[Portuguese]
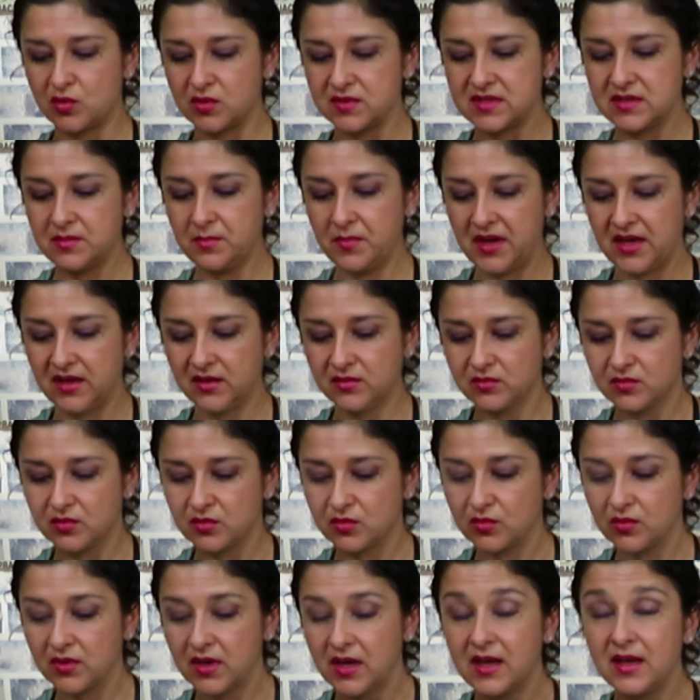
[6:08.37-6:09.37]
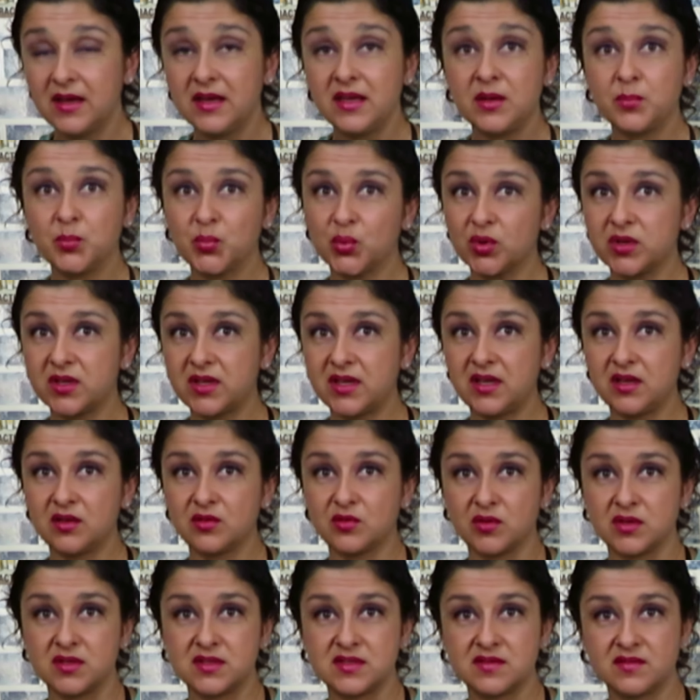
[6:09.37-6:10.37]
cozimento. E por que
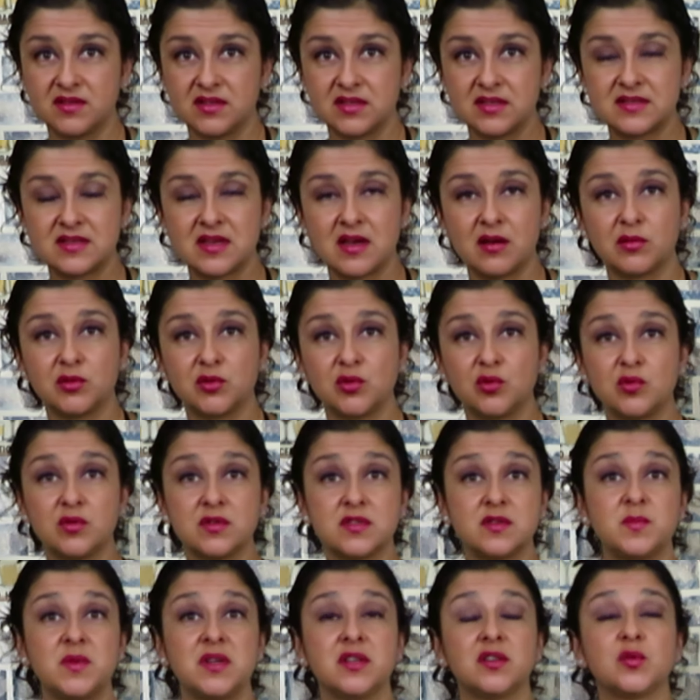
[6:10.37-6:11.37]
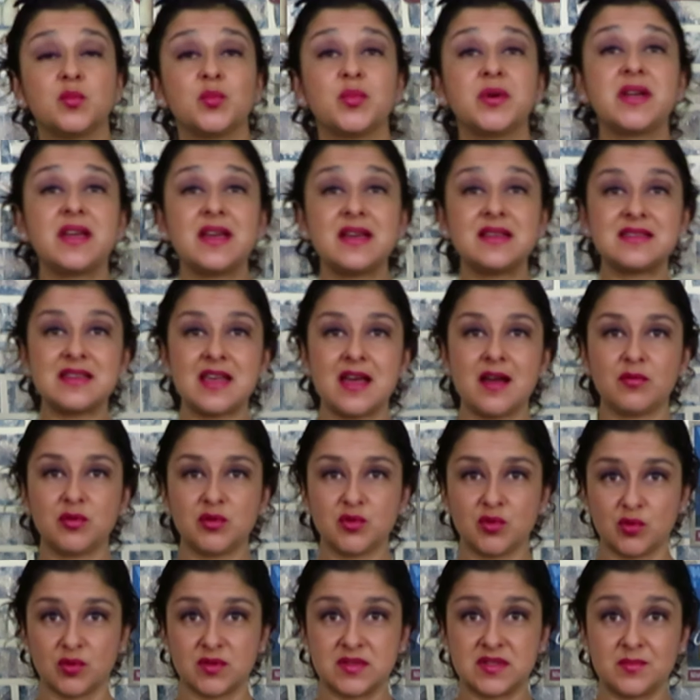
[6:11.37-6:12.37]
eu tô reservando essa água do cozimento? Porque essa água
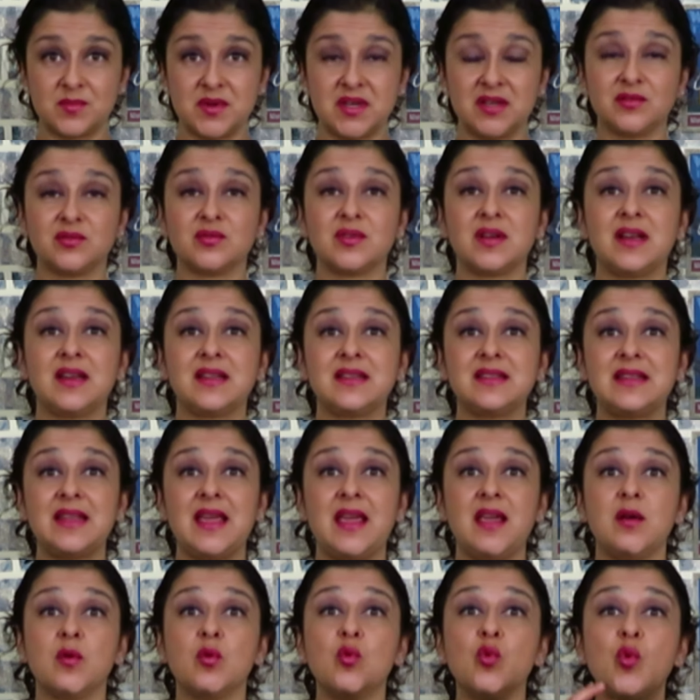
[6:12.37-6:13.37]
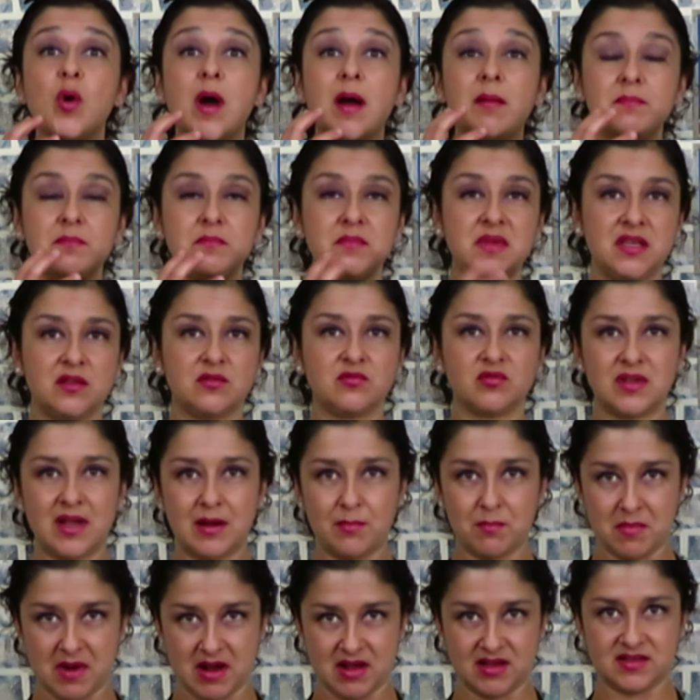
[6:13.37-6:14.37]
do cozimento ela tem o amido
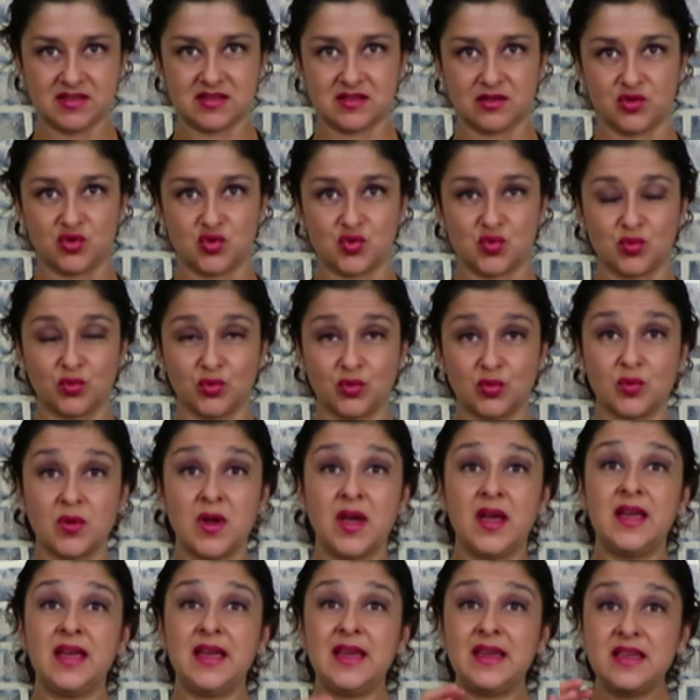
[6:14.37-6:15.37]
da massa junto.